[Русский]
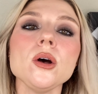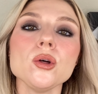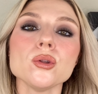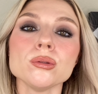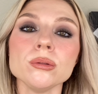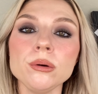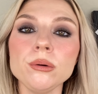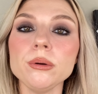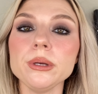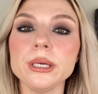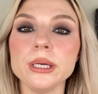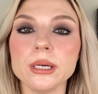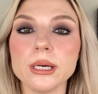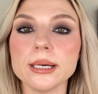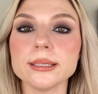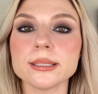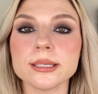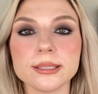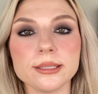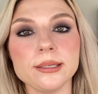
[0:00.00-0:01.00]
Ну и
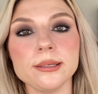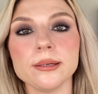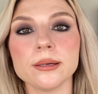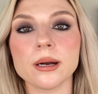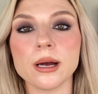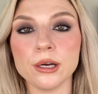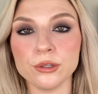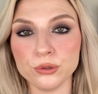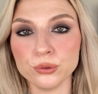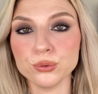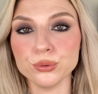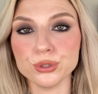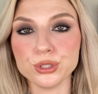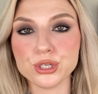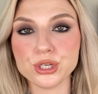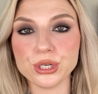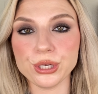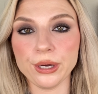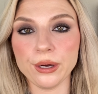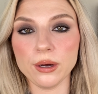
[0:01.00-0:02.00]
консилер от
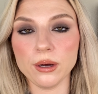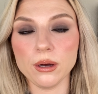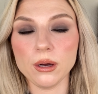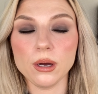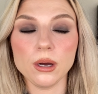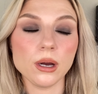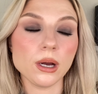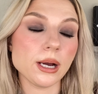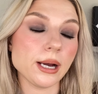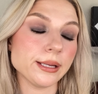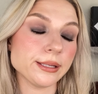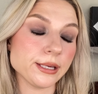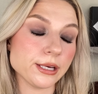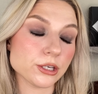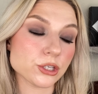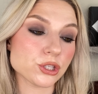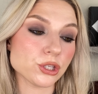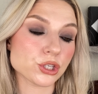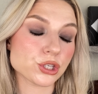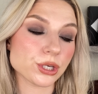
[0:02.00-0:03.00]
Гуччи.
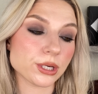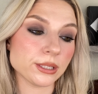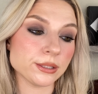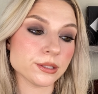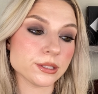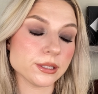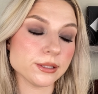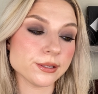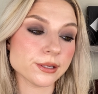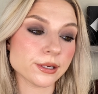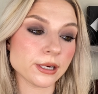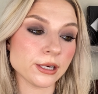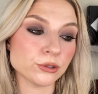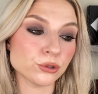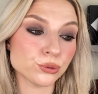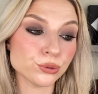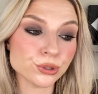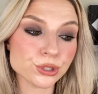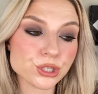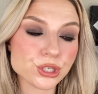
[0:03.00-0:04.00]
Конечно же, консилер от
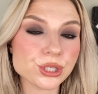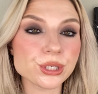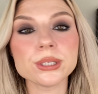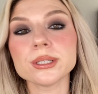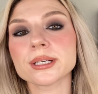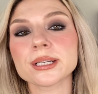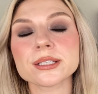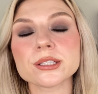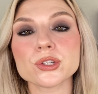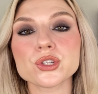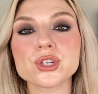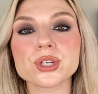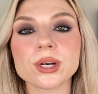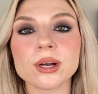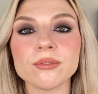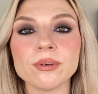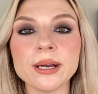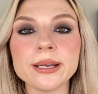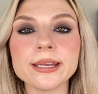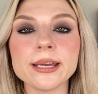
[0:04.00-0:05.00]
Gucci,
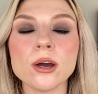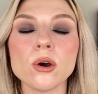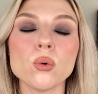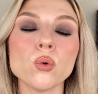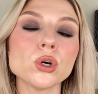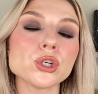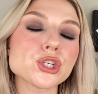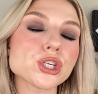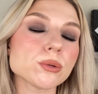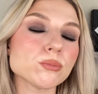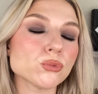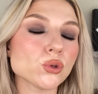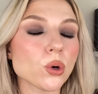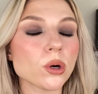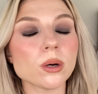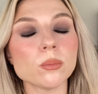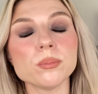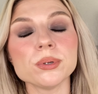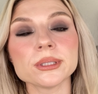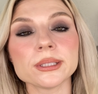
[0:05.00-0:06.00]
разочарование, очень
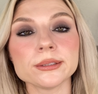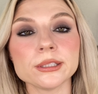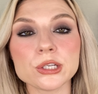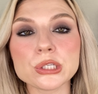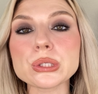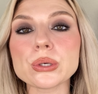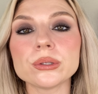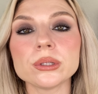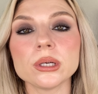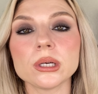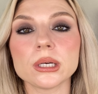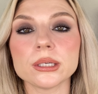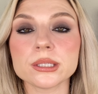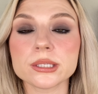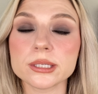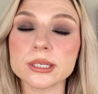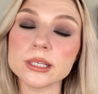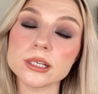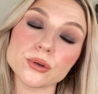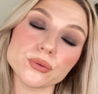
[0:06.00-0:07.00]
много было достойных
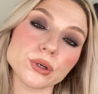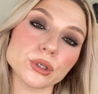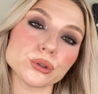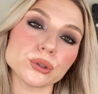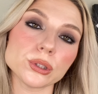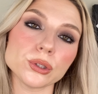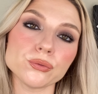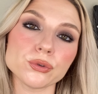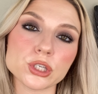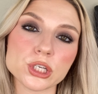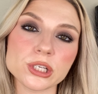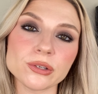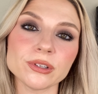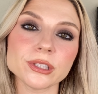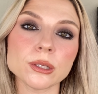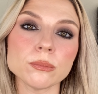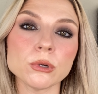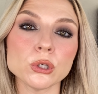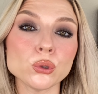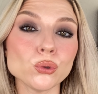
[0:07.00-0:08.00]
консилеров, которые вышли в
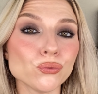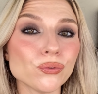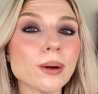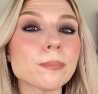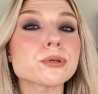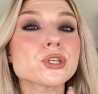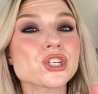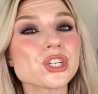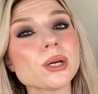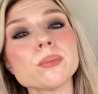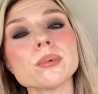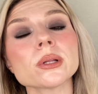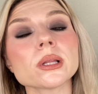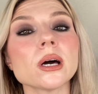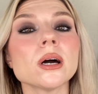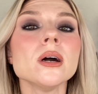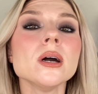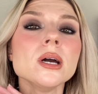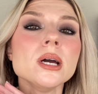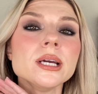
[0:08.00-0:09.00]
этом году, вообще
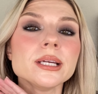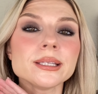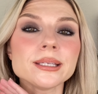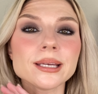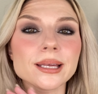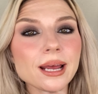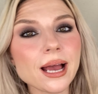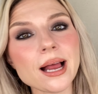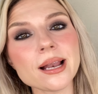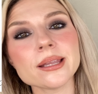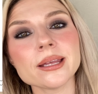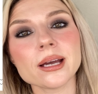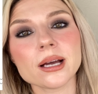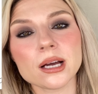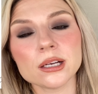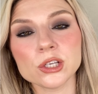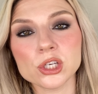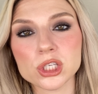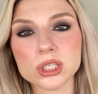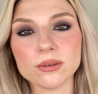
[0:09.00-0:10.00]
было нереальное
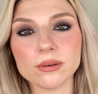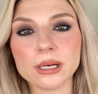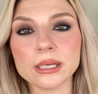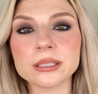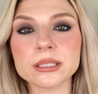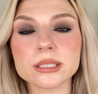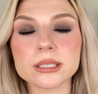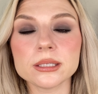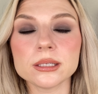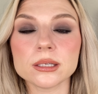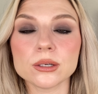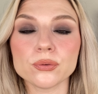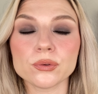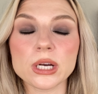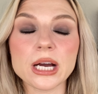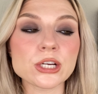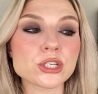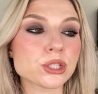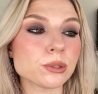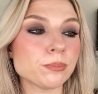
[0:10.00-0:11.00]
количество консилеров,
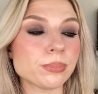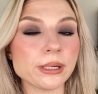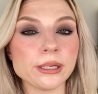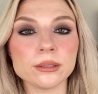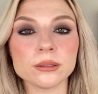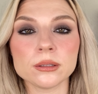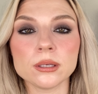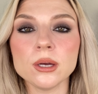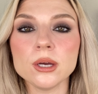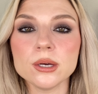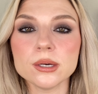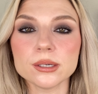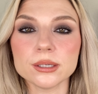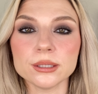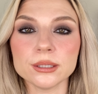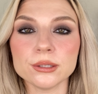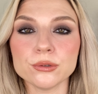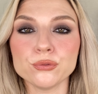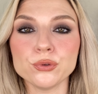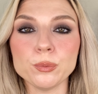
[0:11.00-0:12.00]
каждый бренд
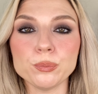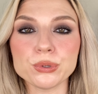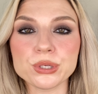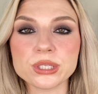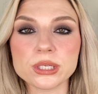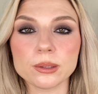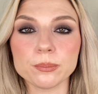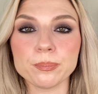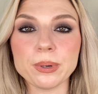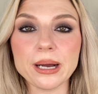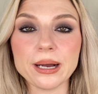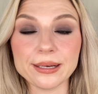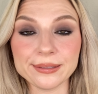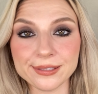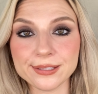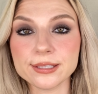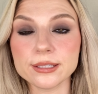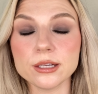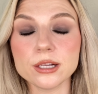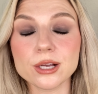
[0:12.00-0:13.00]
э, выпустил по
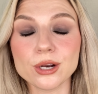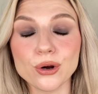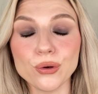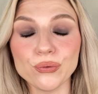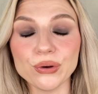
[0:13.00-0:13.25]
консилеру